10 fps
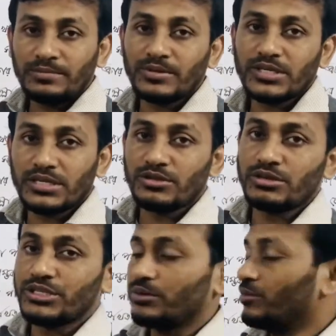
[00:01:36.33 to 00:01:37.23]
প্রশ্নের
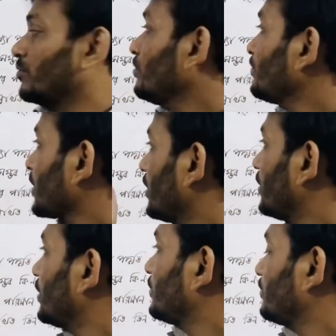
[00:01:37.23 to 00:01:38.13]
সলিউশন করব
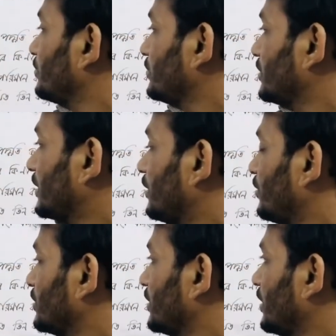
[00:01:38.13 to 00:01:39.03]
যেটা হয়
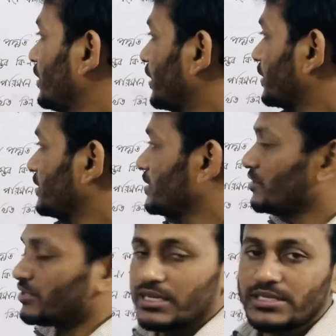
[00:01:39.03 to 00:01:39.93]
যে একটা
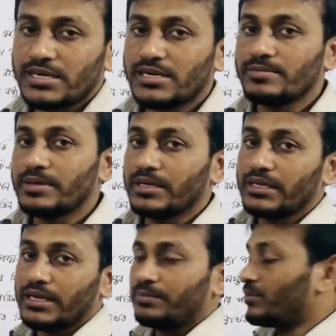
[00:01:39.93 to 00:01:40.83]
সৃজনশীলের চারটি ইয়ে
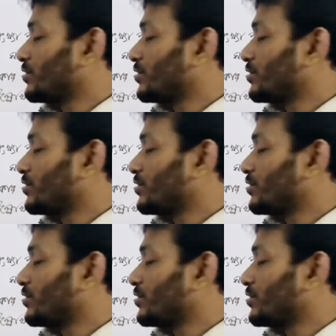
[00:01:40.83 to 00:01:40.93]
থাকে প্রশ্ন